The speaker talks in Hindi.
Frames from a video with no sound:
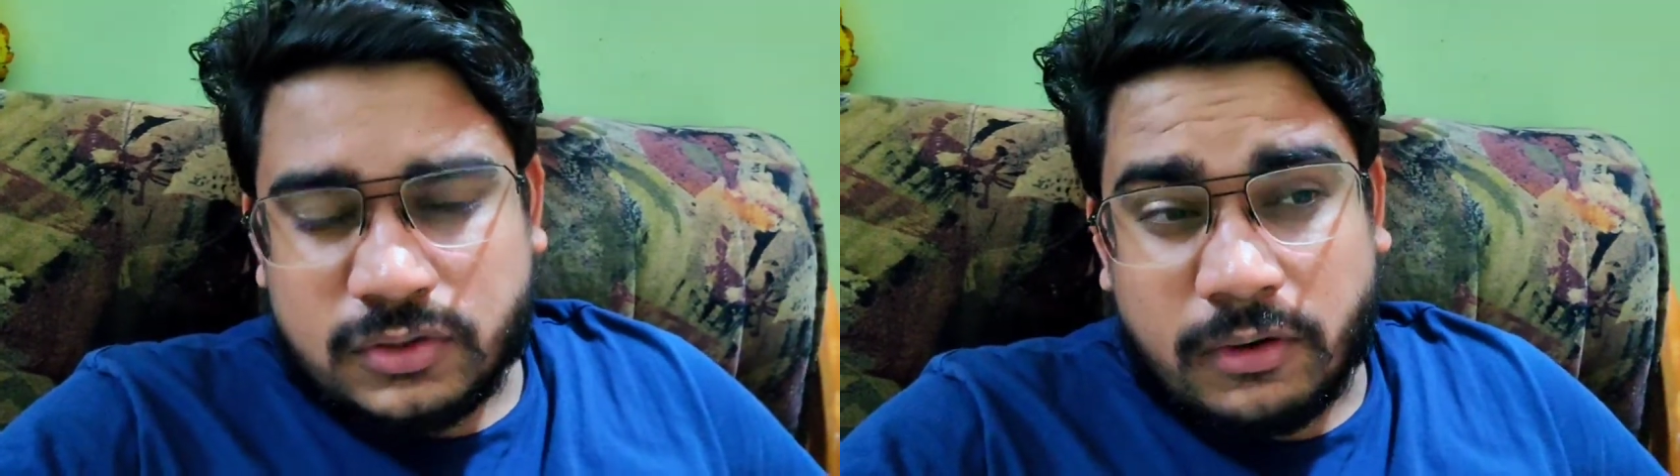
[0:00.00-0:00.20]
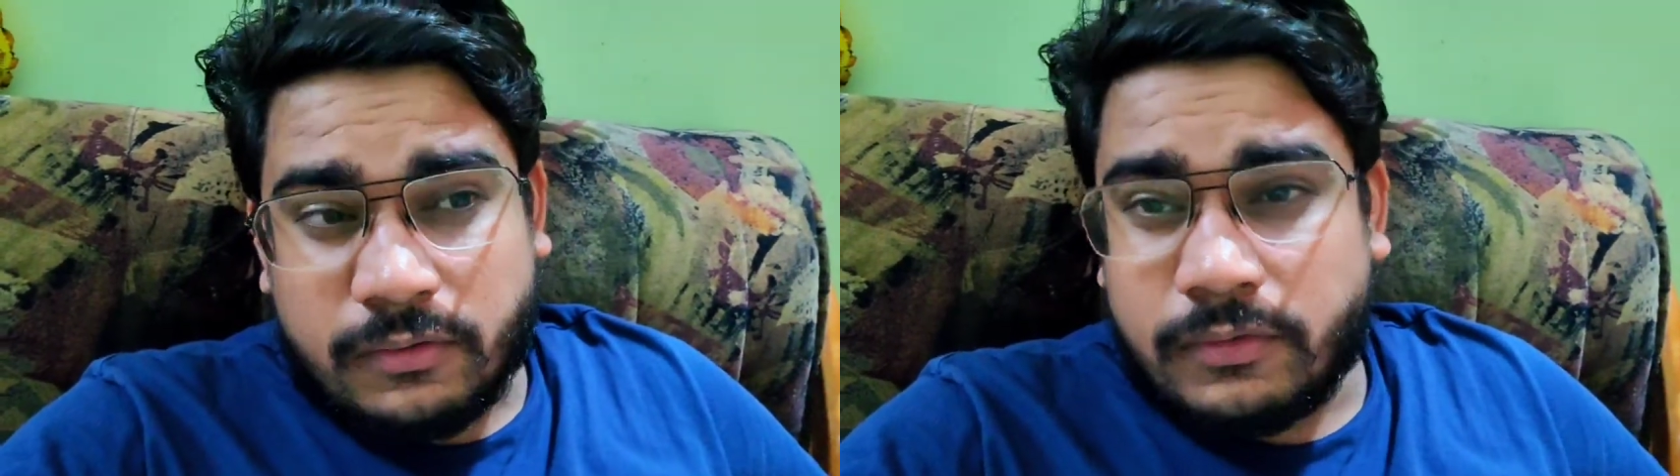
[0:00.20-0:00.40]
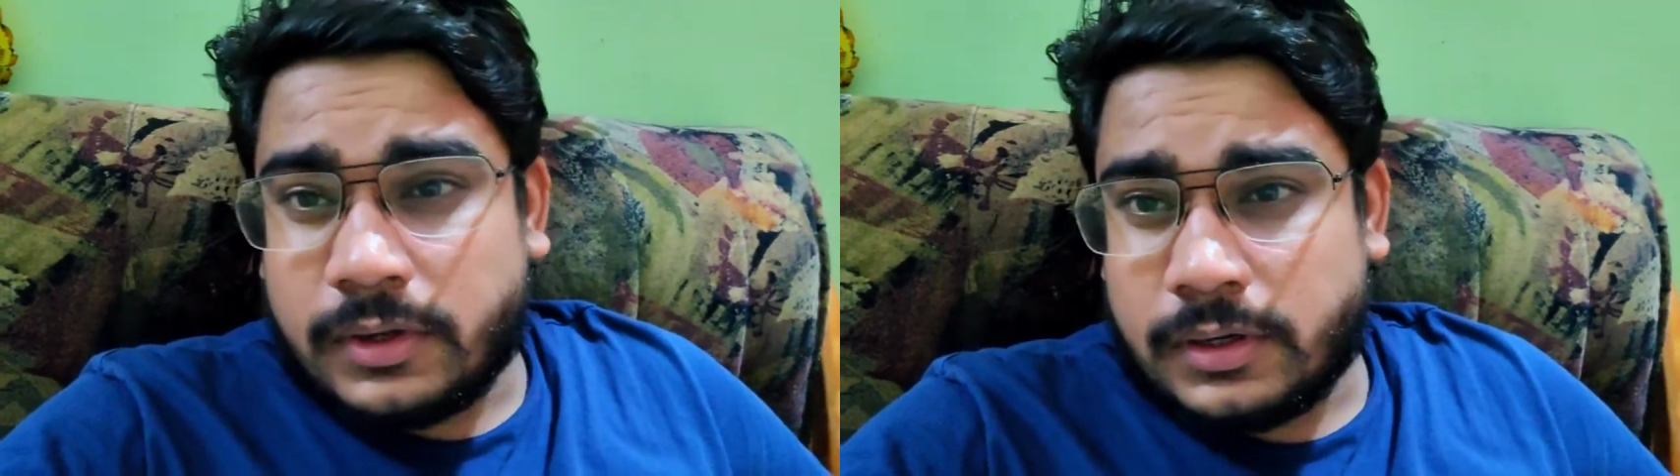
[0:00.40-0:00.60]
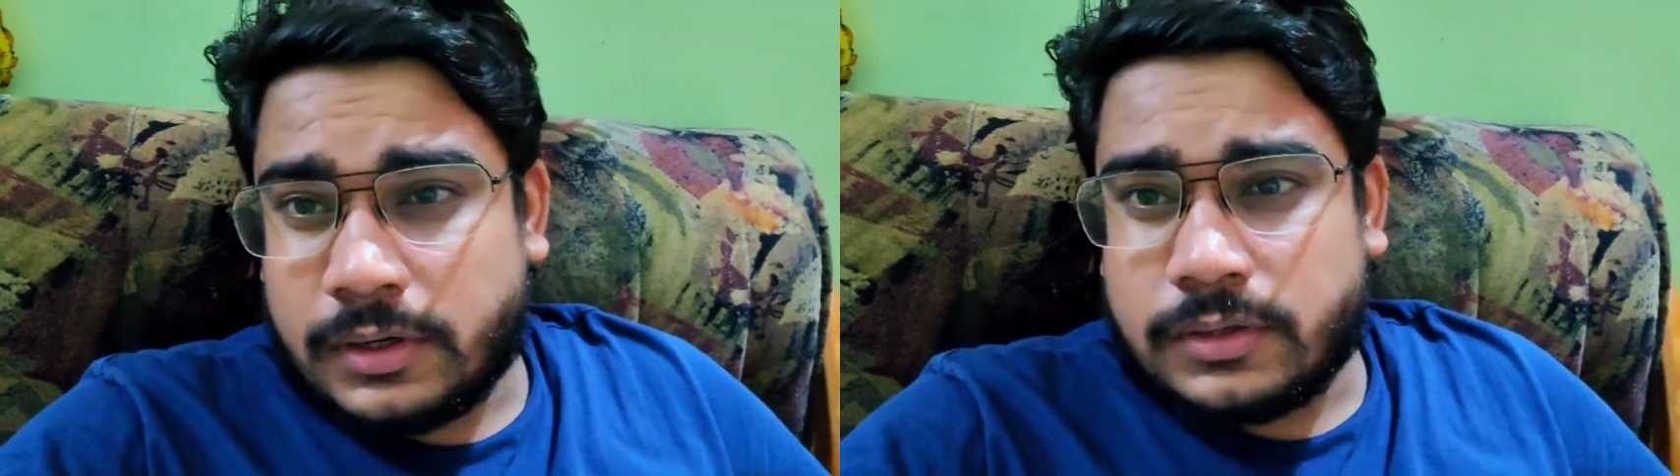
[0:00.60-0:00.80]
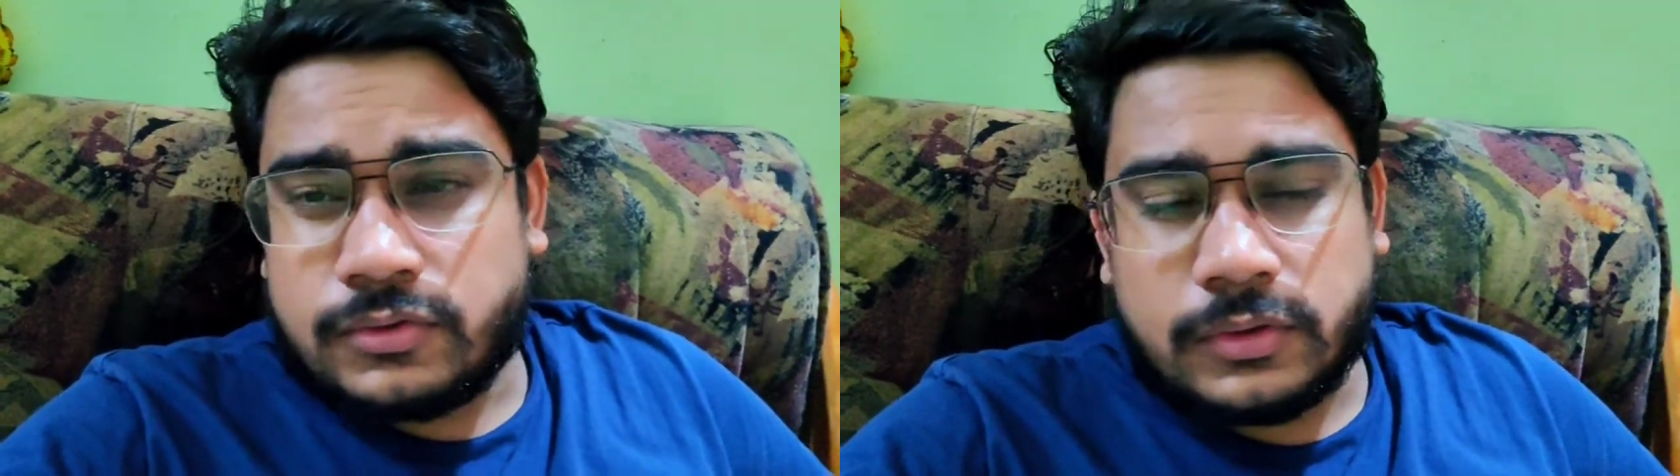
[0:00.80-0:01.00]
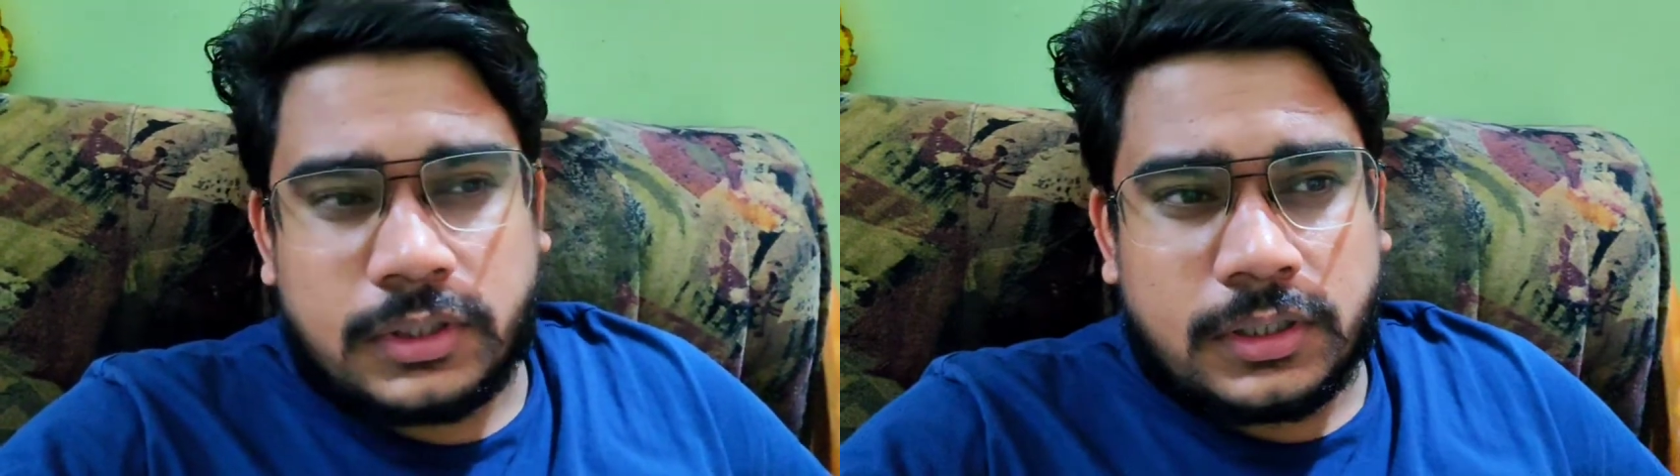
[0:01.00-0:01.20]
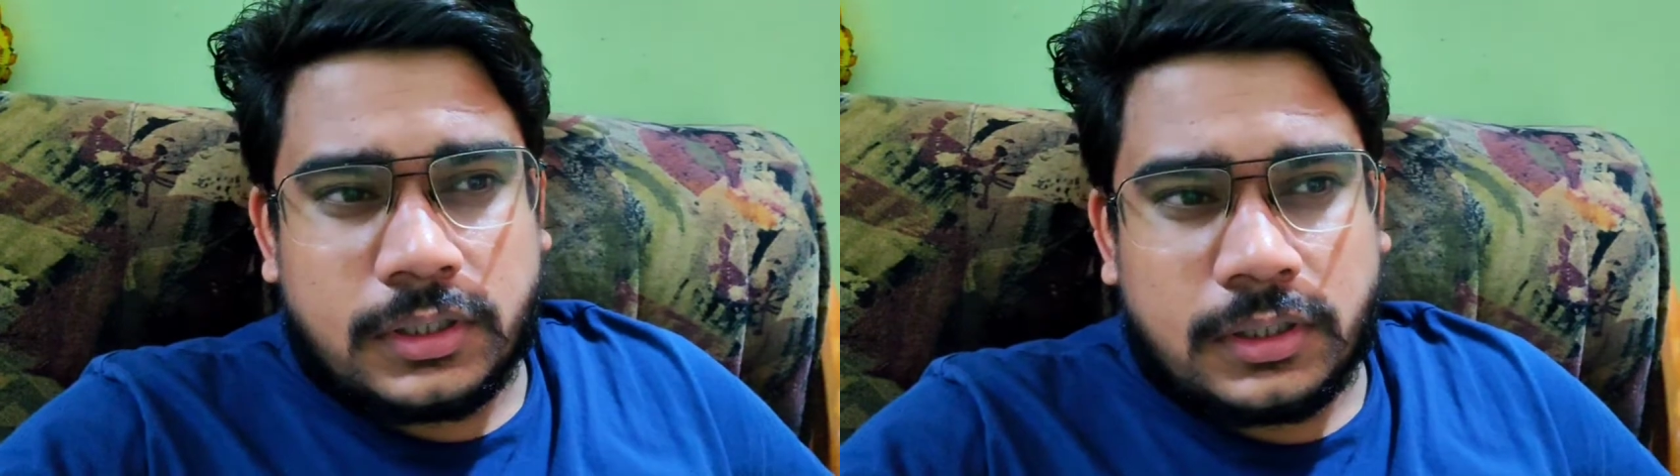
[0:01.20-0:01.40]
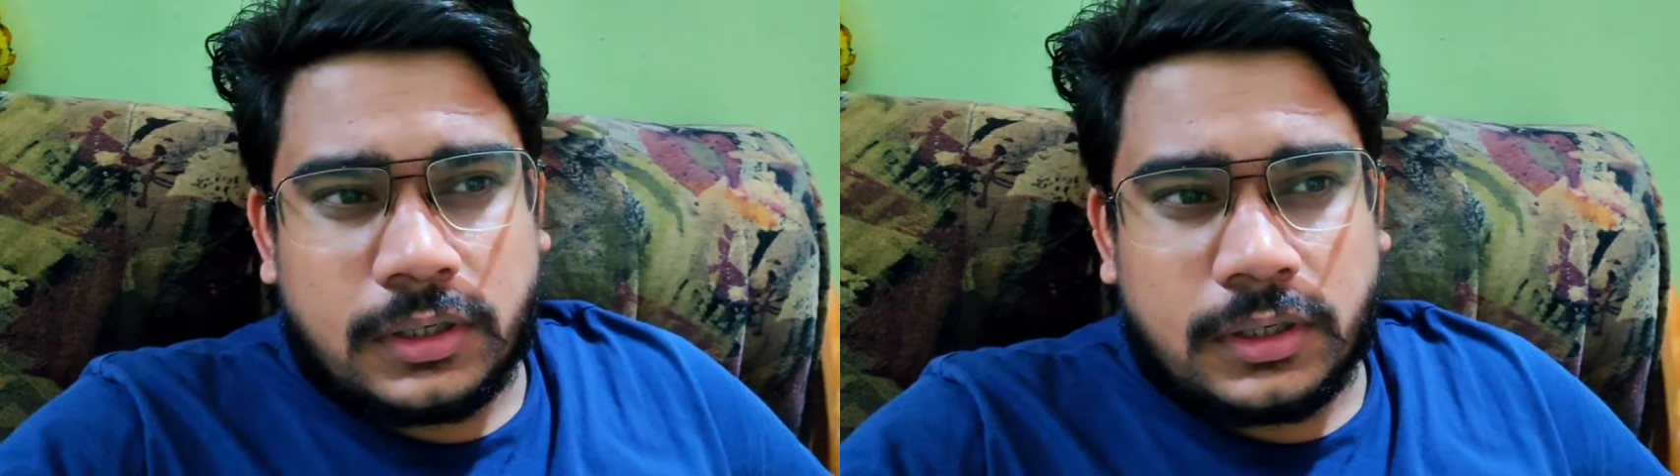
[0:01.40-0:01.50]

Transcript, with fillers: सॉफ्टवेयर है जो कि